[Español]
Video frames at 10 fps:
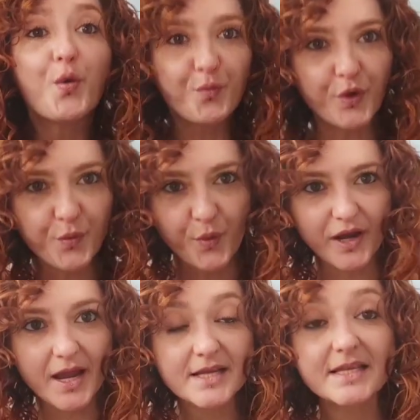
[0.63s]
Muy
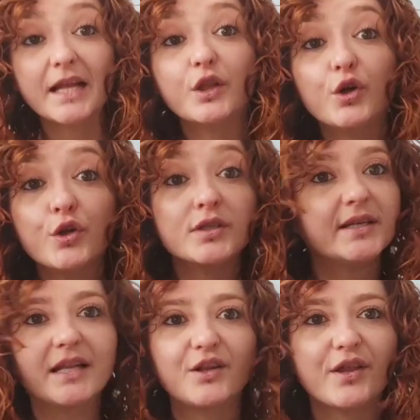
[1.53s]
buenas a todos
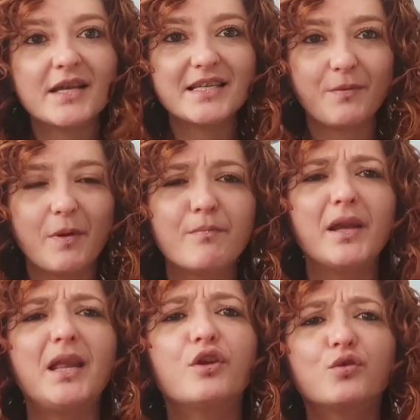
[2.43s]
y a todas y
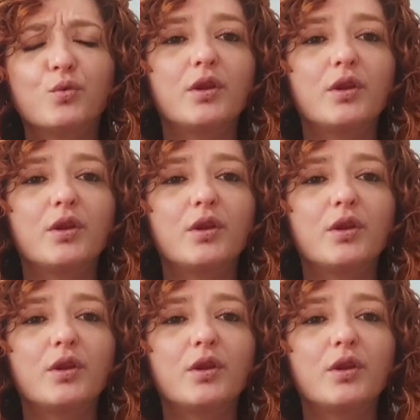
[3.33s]
bienvenidos